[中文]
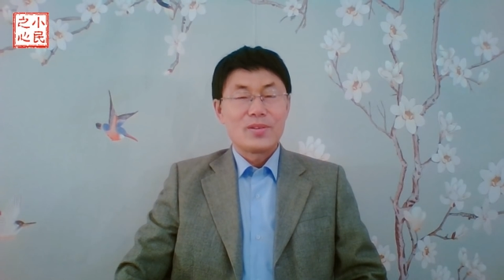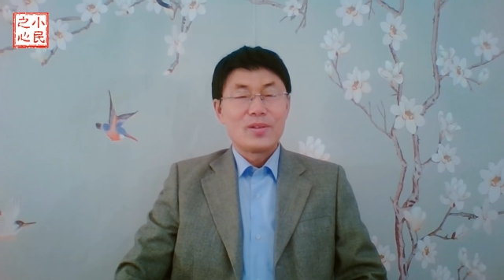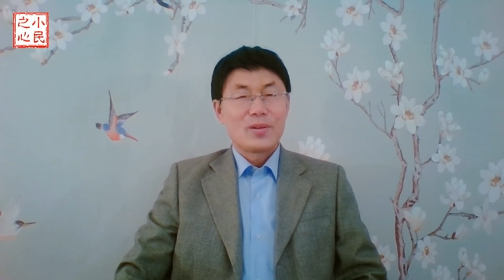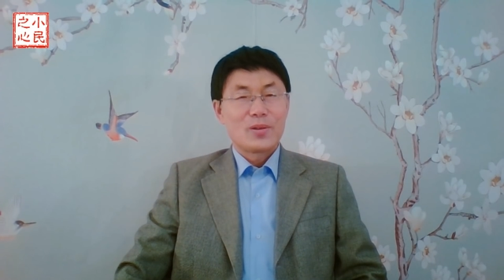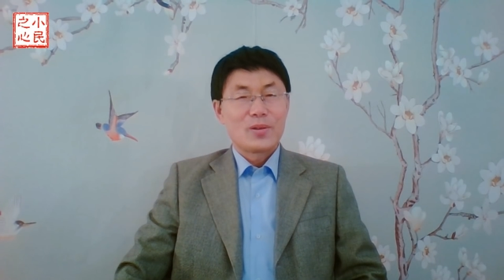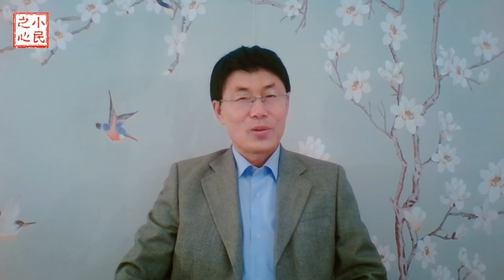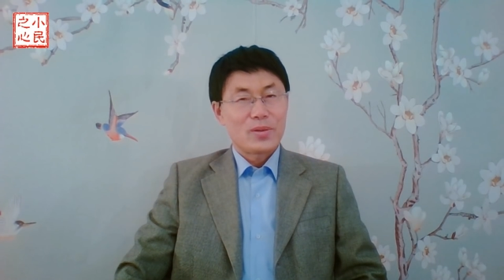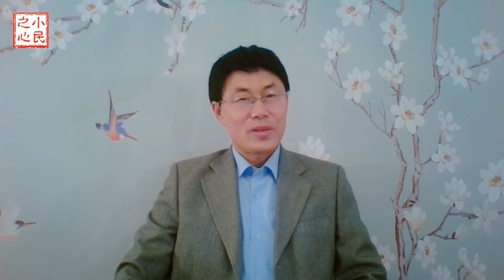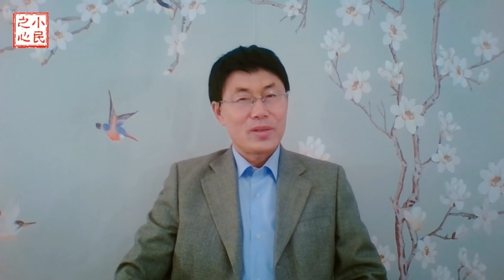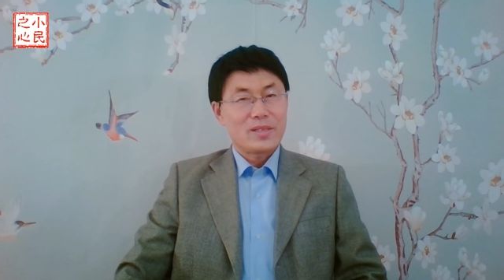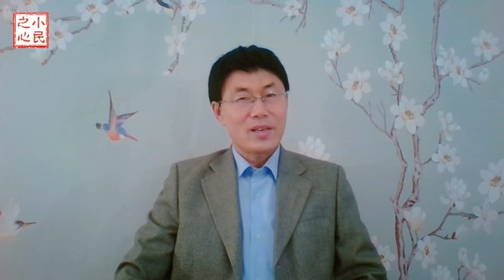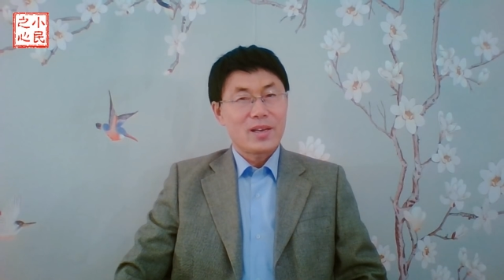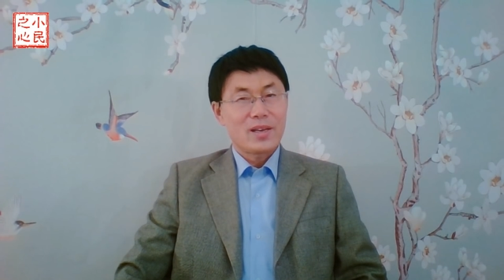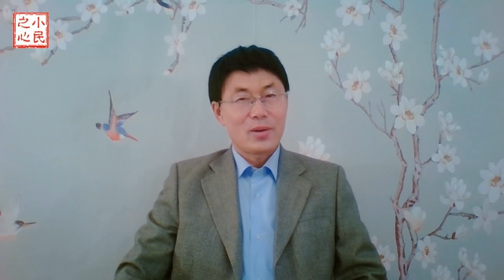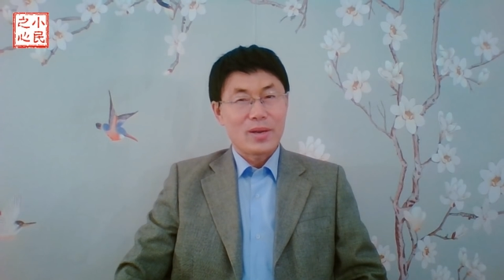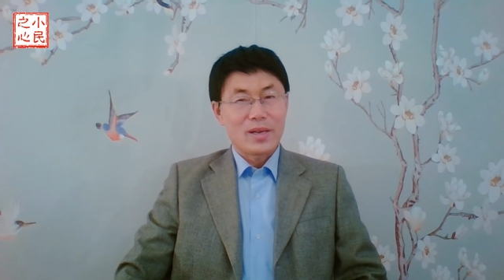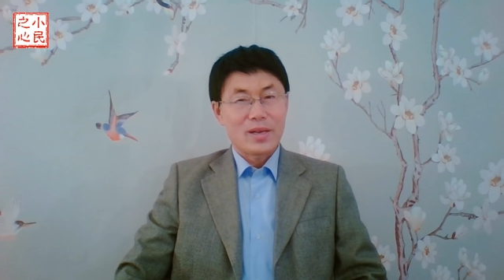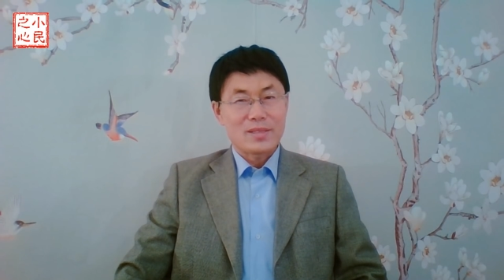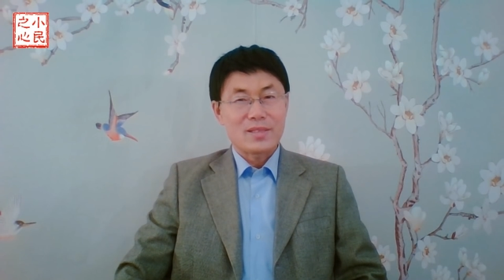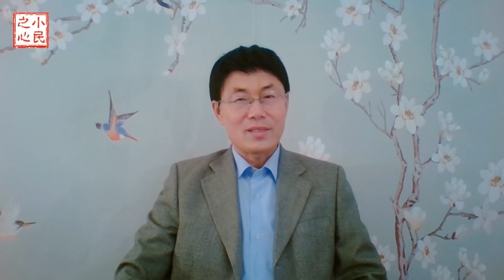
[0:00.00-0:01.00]
关于这个
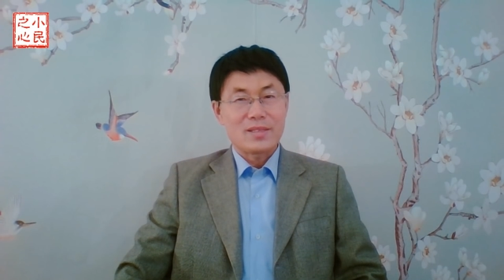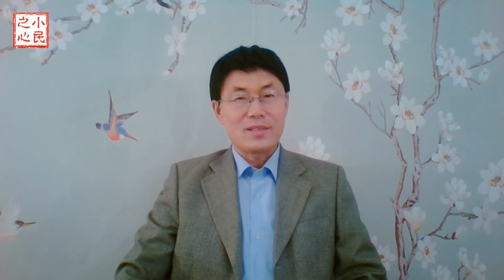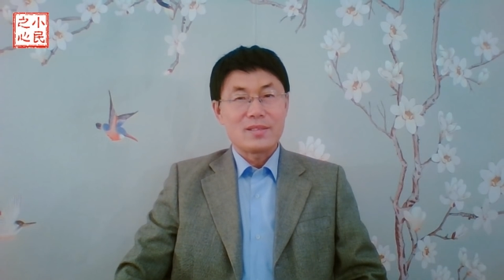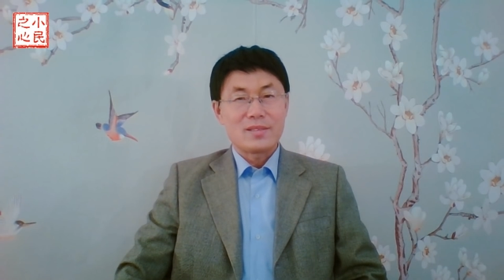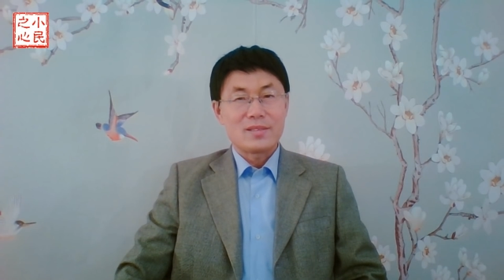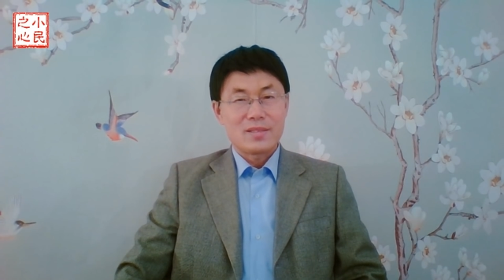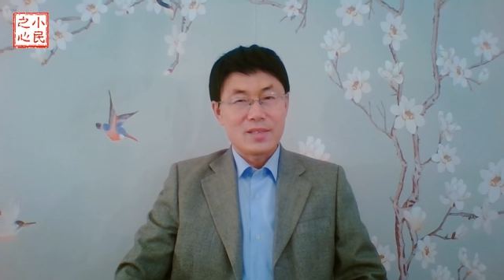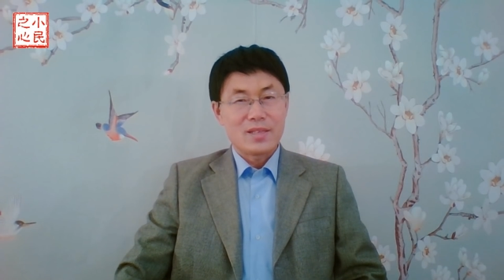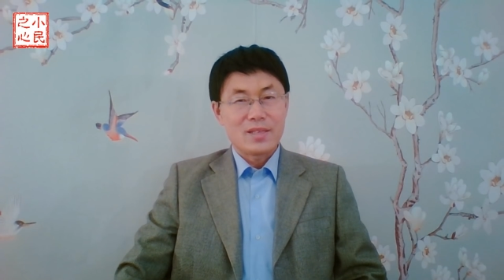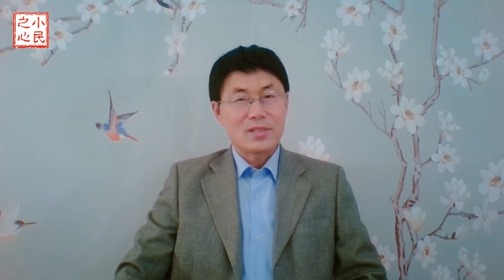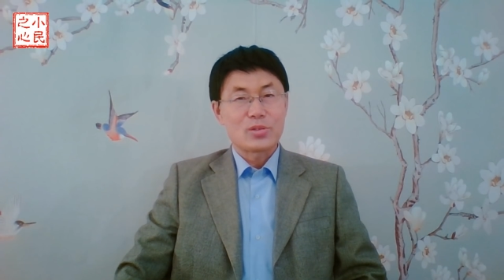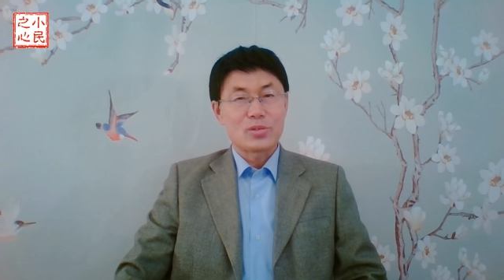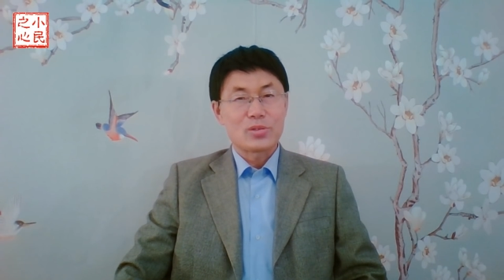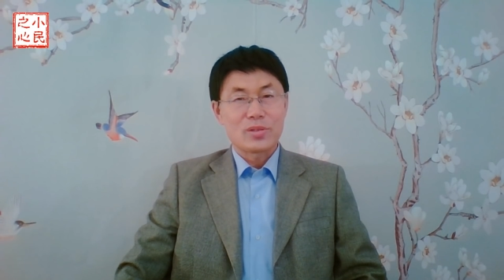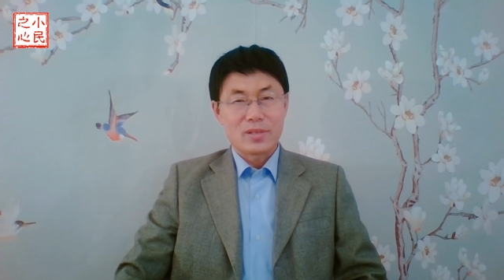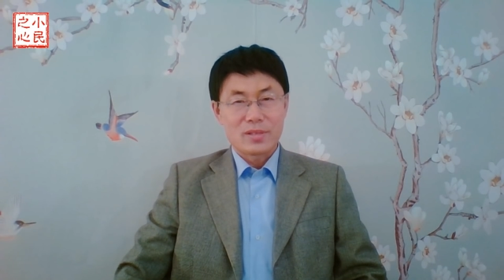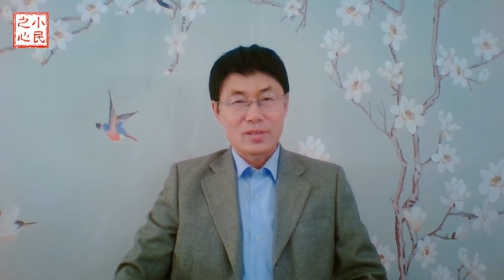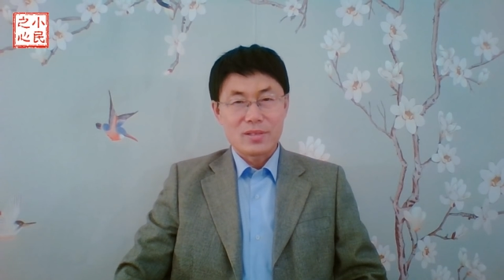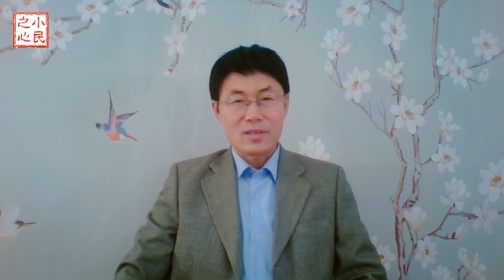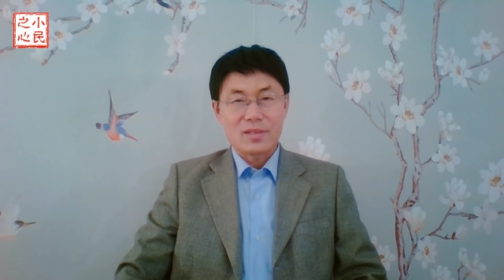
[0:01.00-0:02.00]
话题，今天就说
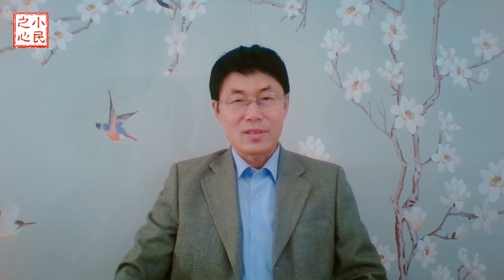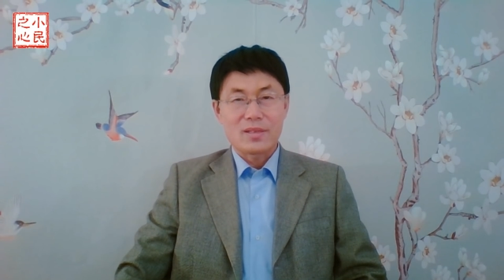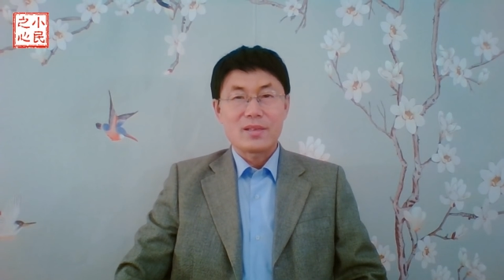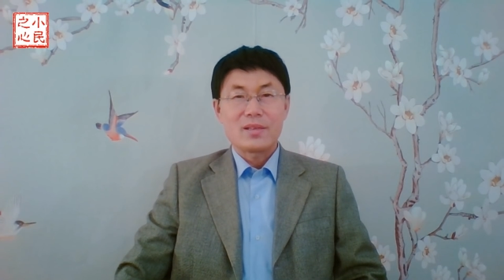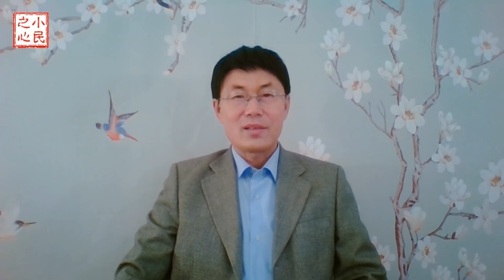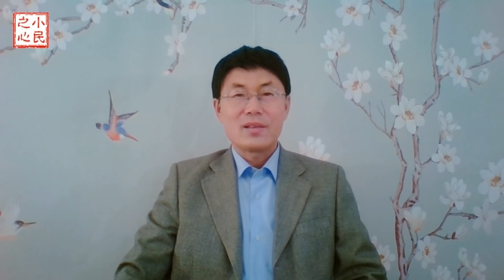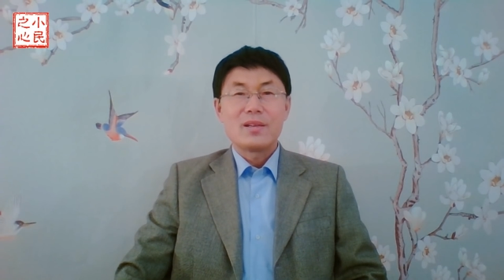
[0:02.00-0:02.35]
到这里。